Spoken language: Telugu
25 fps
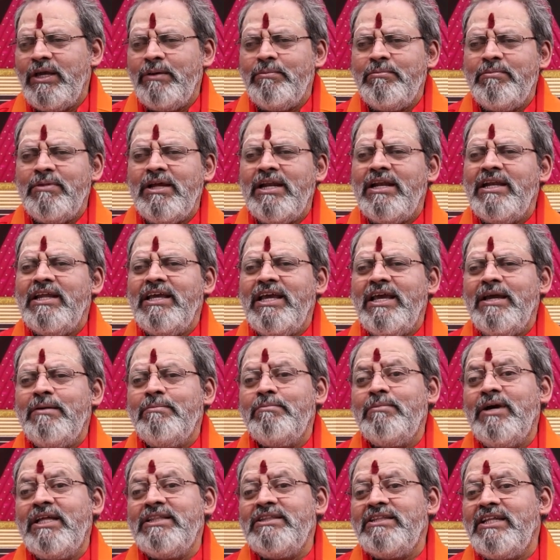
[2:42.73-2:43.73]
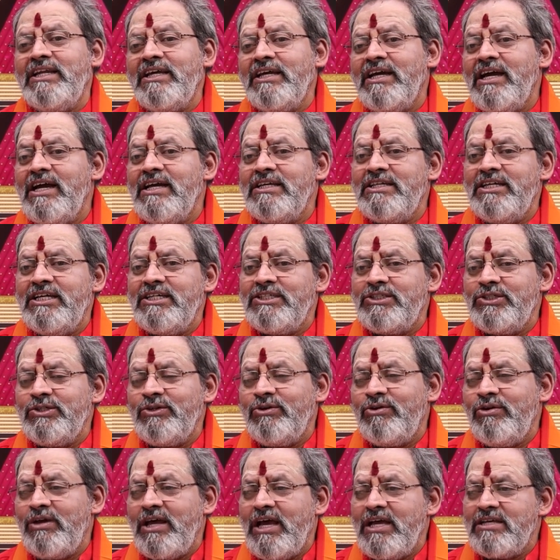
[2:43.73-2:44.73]
ఎమ్మెల్యే మంత్రిగా చేసి
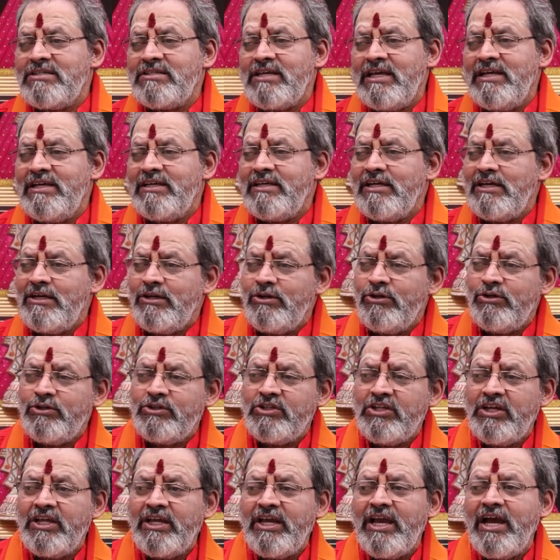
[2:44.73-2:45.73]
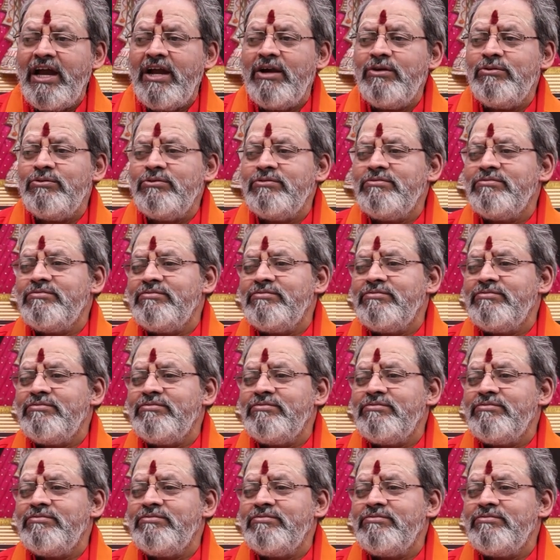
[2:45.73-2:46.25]
కూడా సైకిల్లో తిరిగాడు